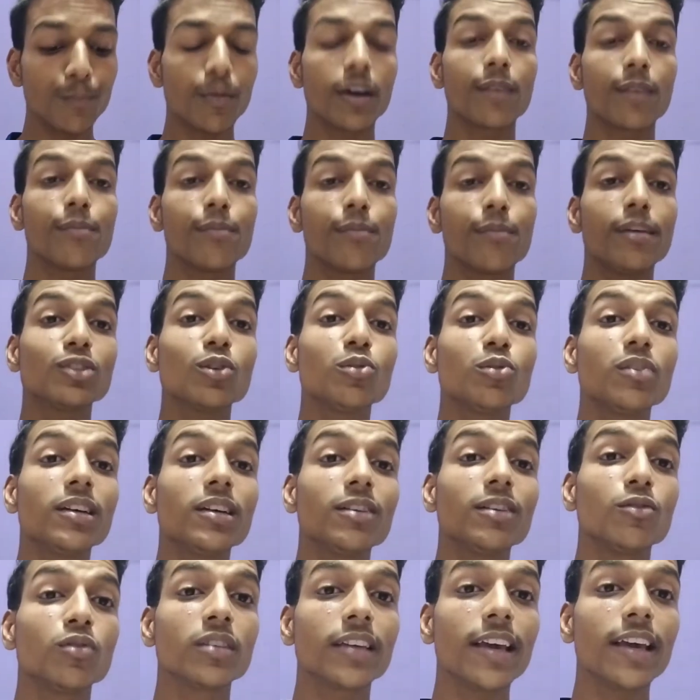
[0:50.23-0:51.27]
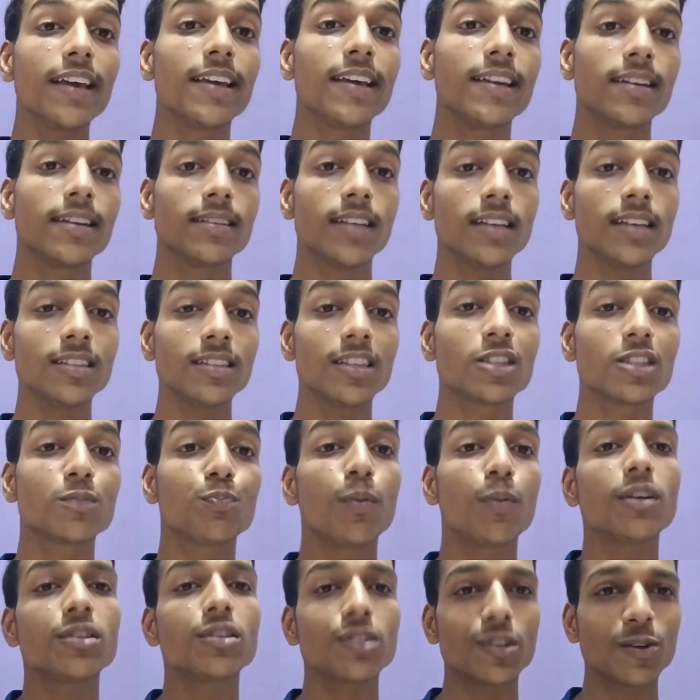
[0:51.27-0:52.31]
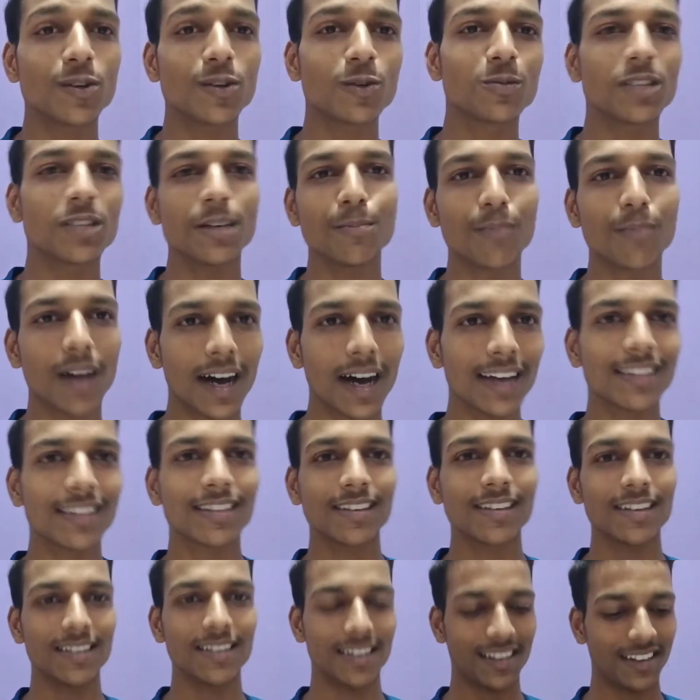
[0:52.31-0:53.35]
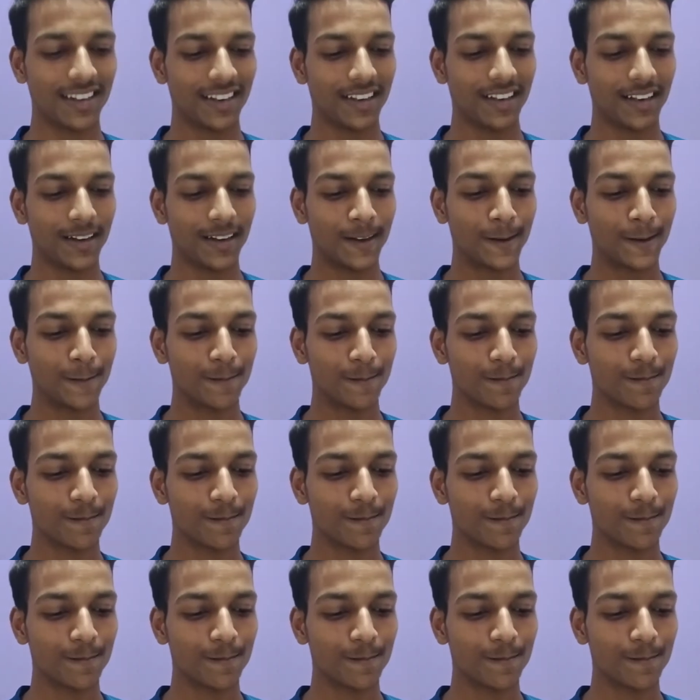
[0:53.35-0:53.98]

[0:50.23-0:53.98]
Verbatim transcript: परमेश्वर ने उनके हृदय से स्पष्ट रूप से बात कर रहे हैं